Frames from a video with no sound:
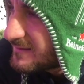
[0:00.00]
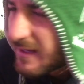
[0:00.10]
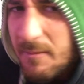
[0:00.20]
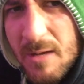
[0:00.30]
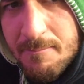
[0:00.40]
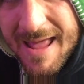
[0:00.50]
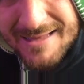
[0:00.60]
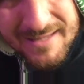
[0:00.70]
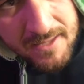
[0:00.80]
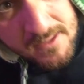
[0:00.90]

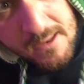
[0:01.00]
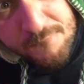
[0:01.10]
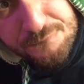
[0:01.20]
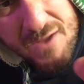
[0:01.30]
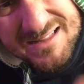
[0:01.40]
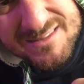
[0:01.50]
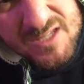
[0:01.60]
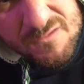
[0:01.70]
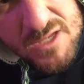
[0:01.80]
terribilmente, fatti